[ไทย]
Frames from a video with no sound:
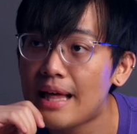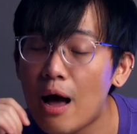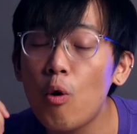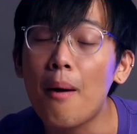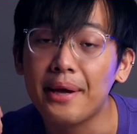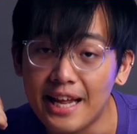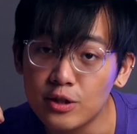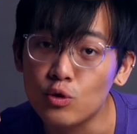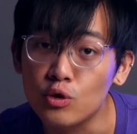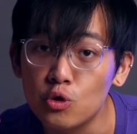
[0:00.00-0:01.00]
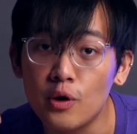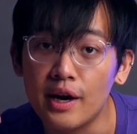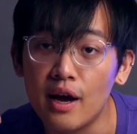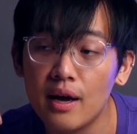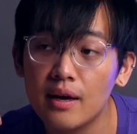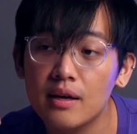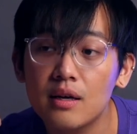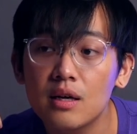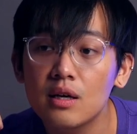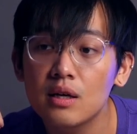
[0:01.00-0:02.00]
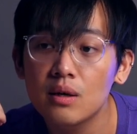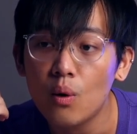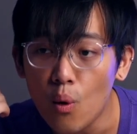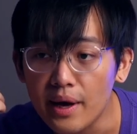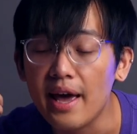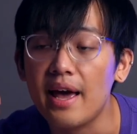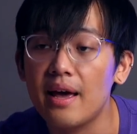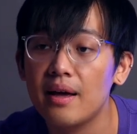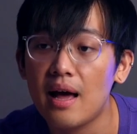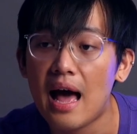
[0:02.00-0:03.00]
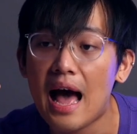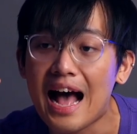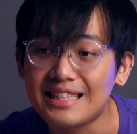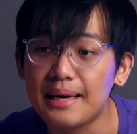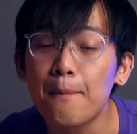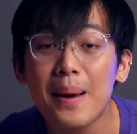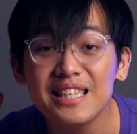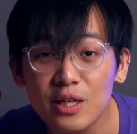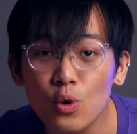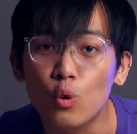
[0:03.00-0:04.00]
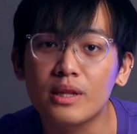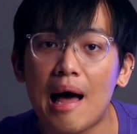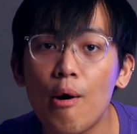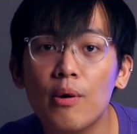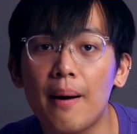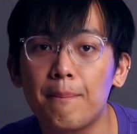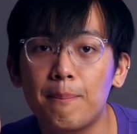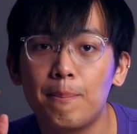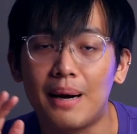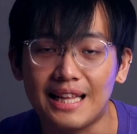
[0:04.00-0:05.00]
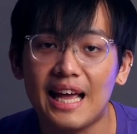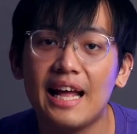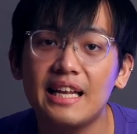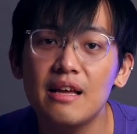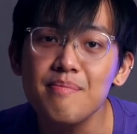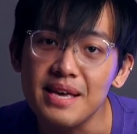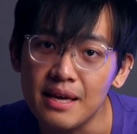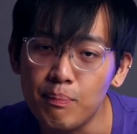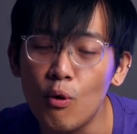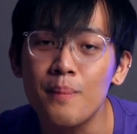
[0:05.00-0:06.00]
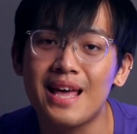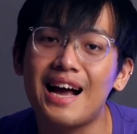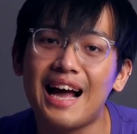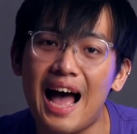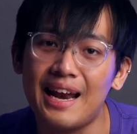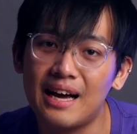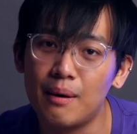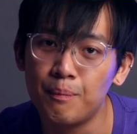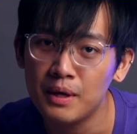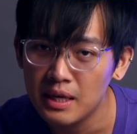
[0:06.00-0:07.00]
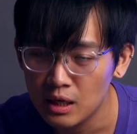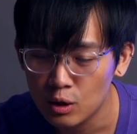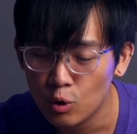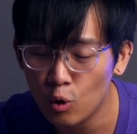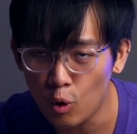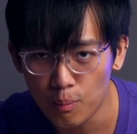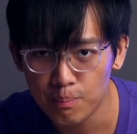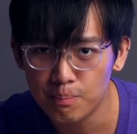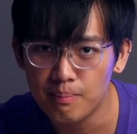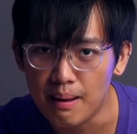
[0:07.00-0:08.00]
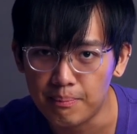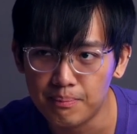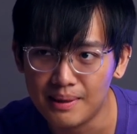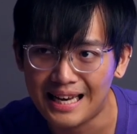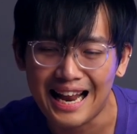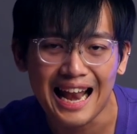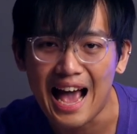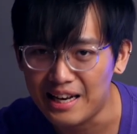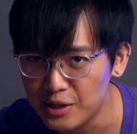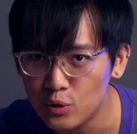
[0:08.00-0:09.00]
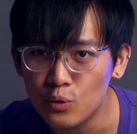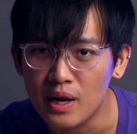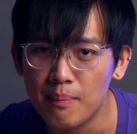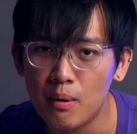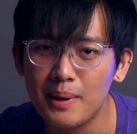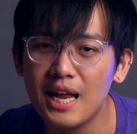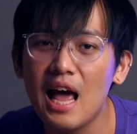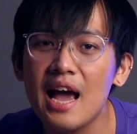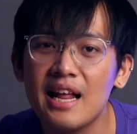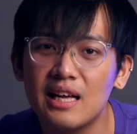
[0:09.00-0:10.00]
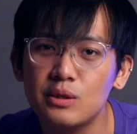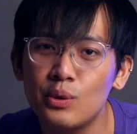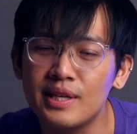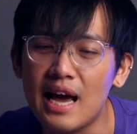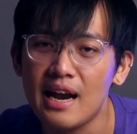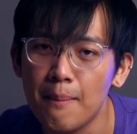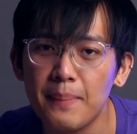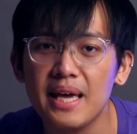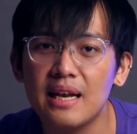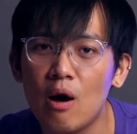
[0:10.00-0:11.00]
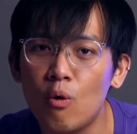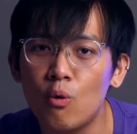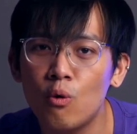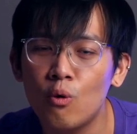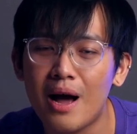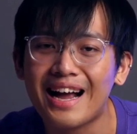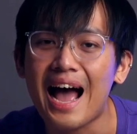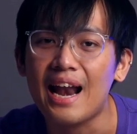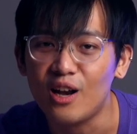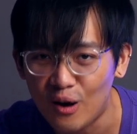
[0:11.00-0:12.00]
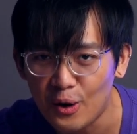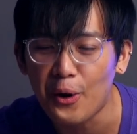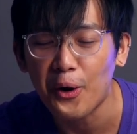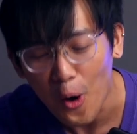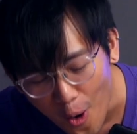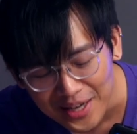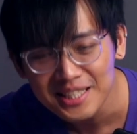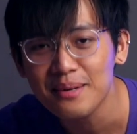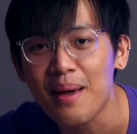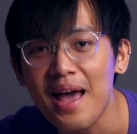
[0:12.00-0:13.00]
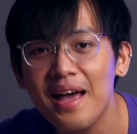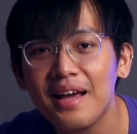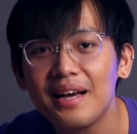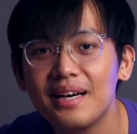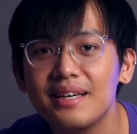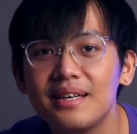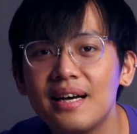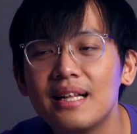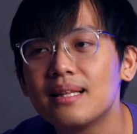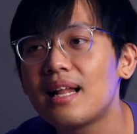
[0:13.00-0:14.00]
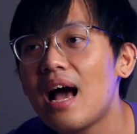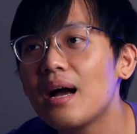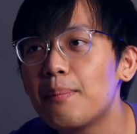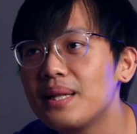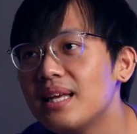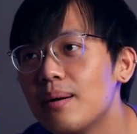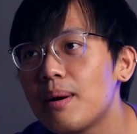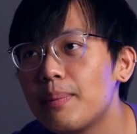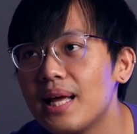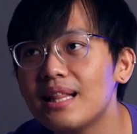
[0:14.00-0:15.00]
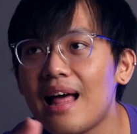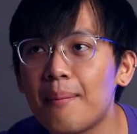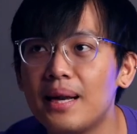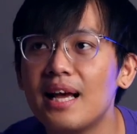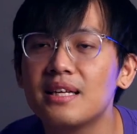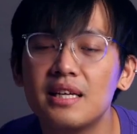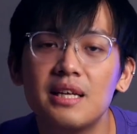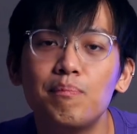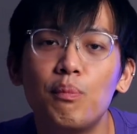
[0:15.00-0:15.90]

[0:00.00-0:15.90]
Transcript: ถ้าความคิดเห็นส่วนตัวนะโอเคอาจจะไม่สนุกเท่ากับประเทศที่มีภูมิอากาศนะครับครบแบบหลายฤดูนะครับเพราะประเทศไทยเนี่ยส่วนใหญ่ทั้งปีเราอากาศร้อนใช่ไหมแต่ถ้าเกิดไปเทียบกับประเทศต่างประเทศอย่างเช่น